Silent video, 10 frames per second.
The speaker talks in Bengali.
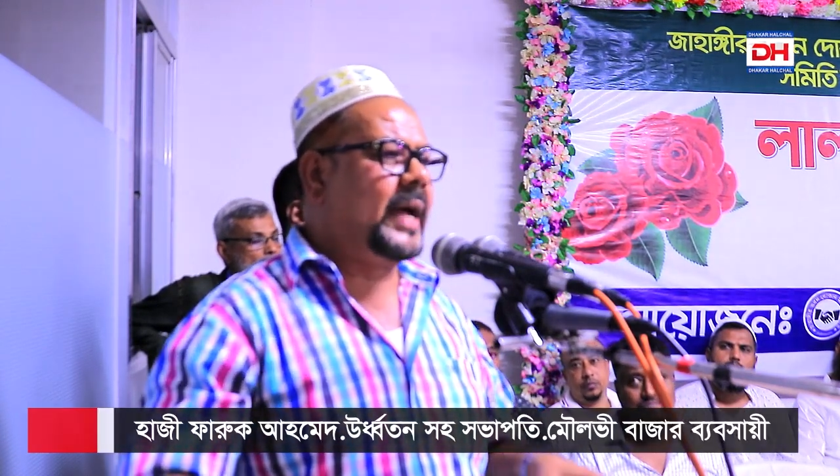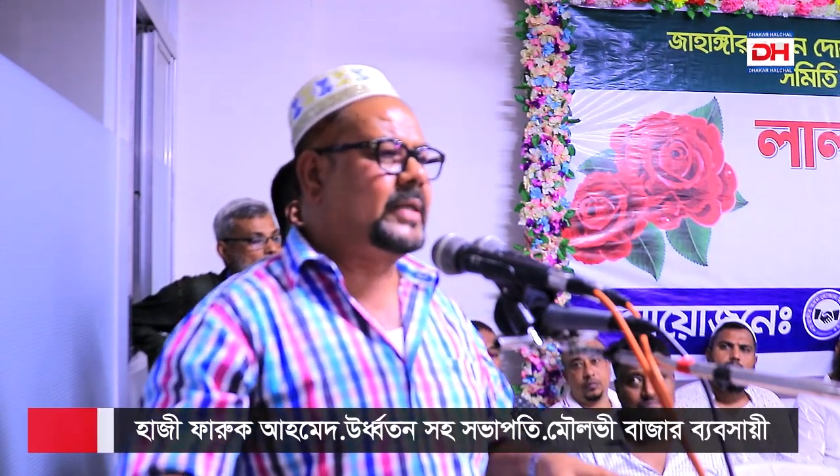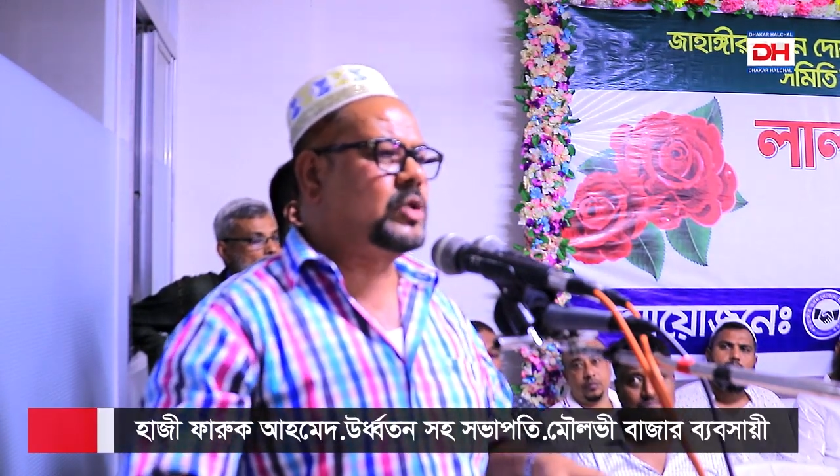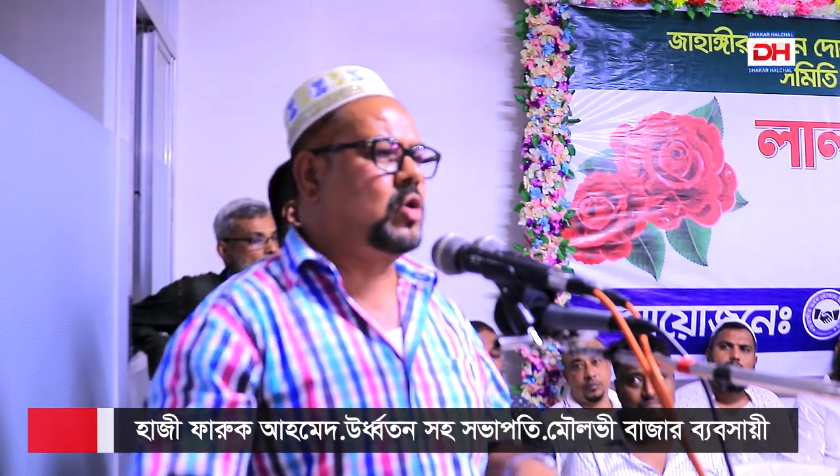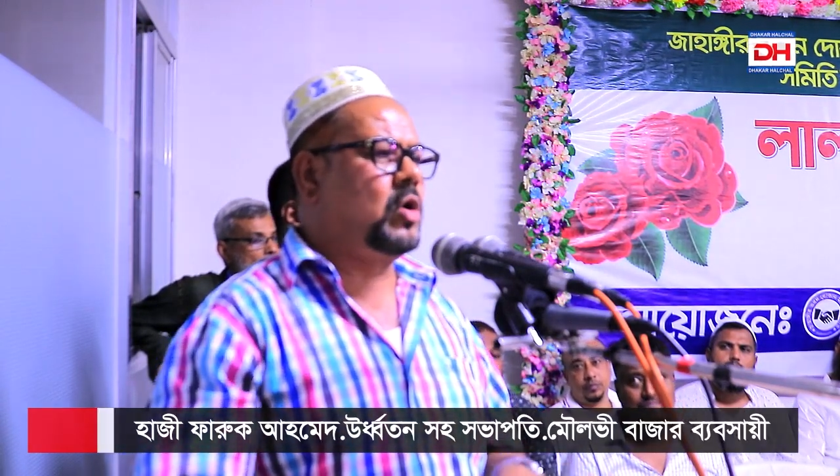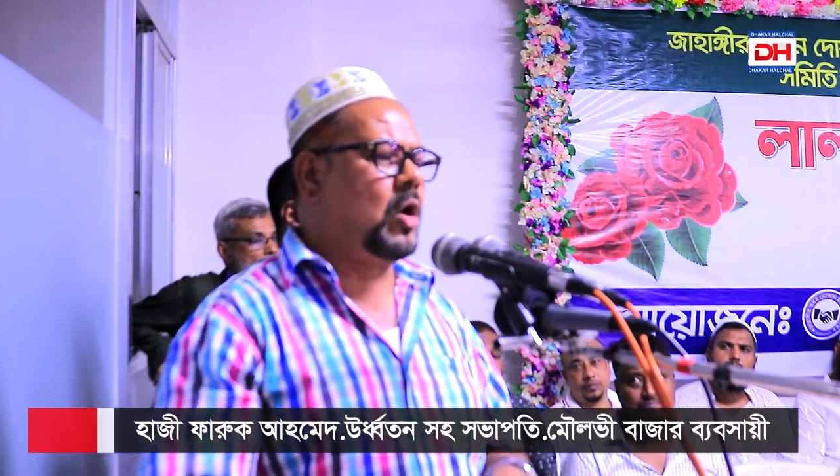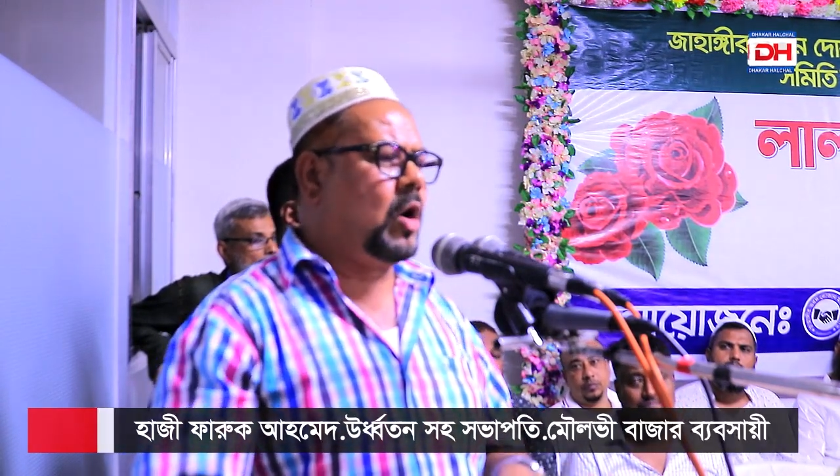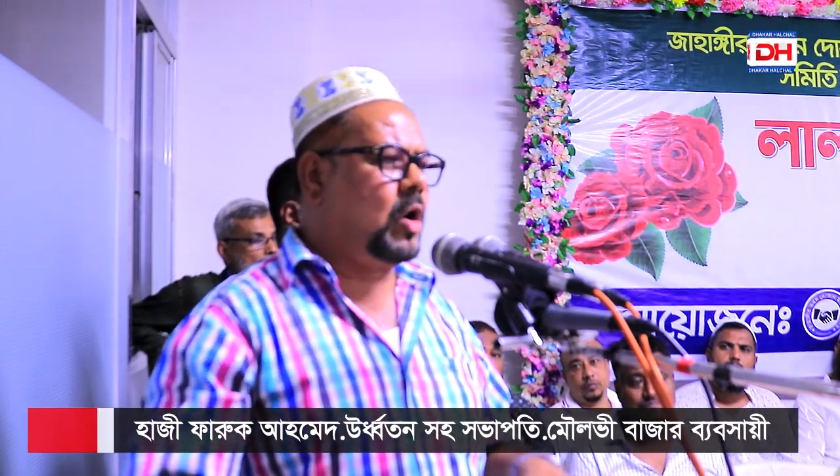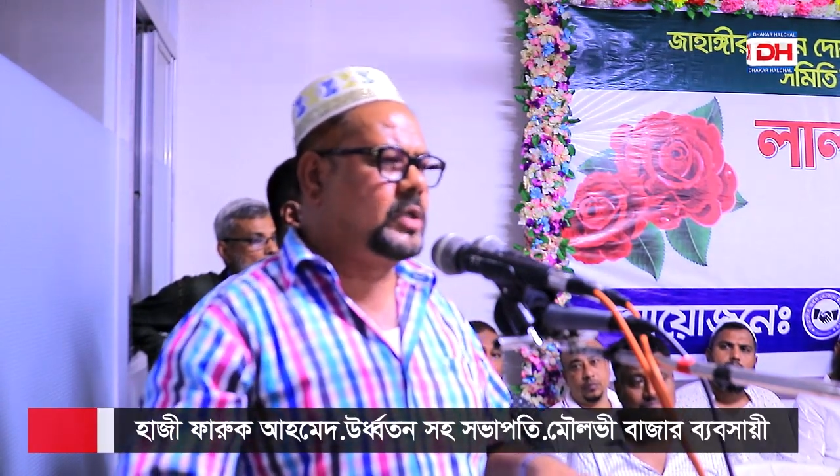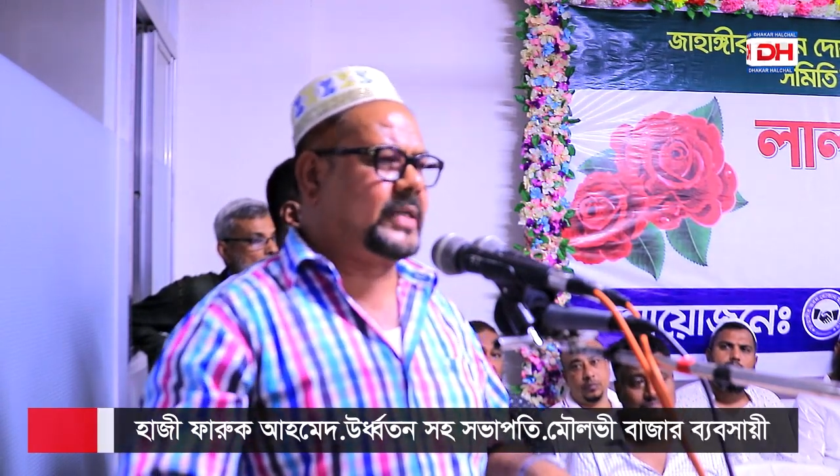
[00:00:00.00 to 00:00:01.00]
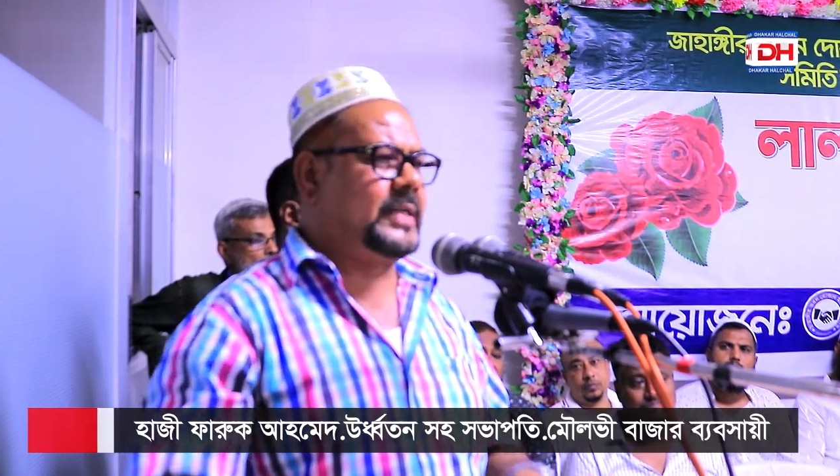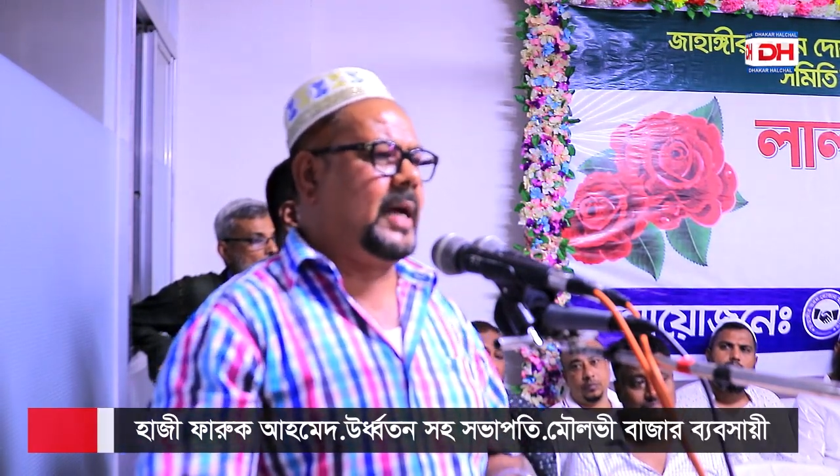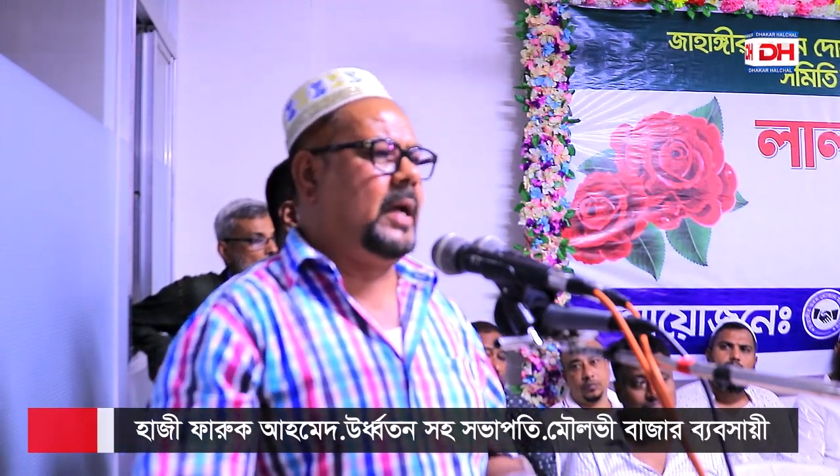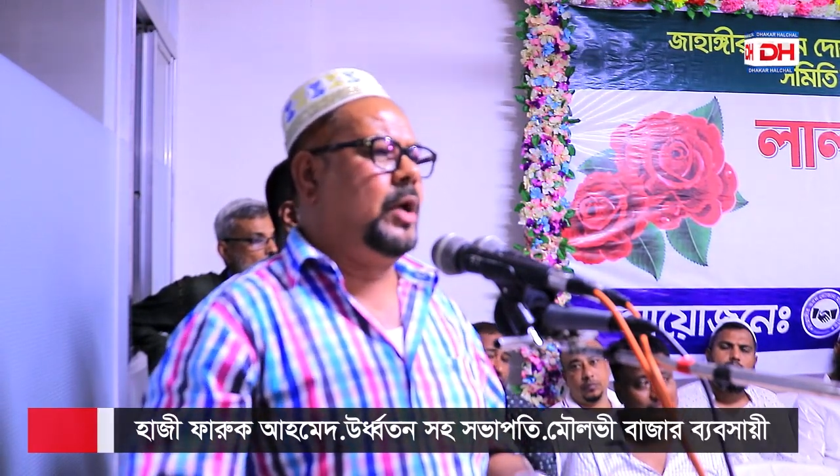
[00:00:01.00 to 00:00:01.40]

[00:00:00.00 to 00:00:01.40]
একটা সহজ একটা